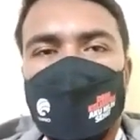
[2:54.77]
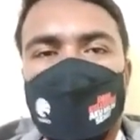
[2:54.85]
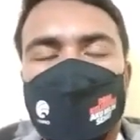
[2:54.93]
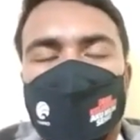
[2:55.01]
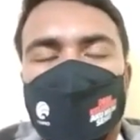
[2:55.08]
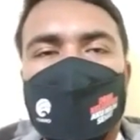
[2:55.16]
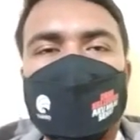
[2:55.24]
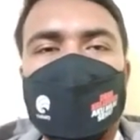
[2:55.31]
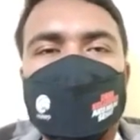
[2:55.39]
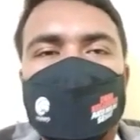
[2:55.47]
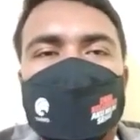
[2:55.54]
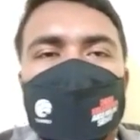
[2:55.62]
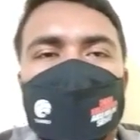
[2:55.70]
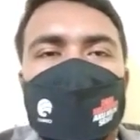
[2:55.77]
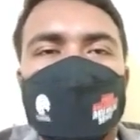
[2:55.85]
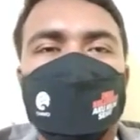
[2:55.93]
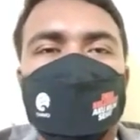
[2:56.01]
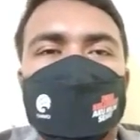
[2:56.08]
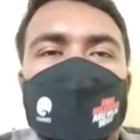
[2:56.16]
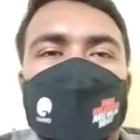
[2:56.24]
sosialisasi
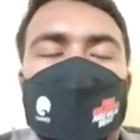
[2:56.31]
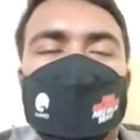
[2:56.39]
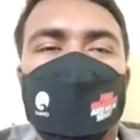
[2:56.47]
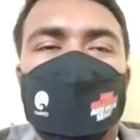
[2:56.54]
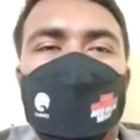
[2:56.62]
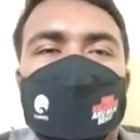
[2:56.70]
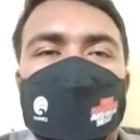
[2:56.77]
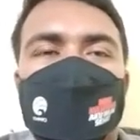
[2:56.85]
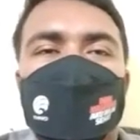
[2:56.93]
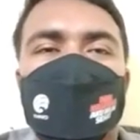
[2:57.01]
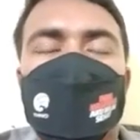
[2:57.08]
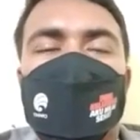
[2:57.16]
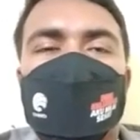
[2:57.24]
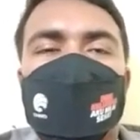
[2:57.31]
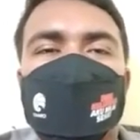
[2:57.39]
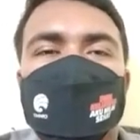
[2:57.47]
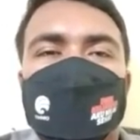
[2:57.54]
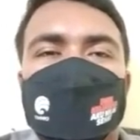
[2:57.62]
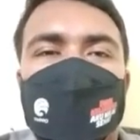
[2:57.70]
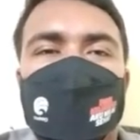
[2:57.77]
langsung ke sekolah-sekolah
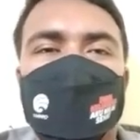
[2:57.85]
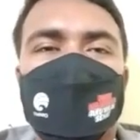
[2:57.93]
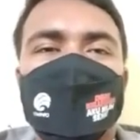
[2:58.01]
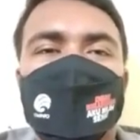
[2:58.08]
terkait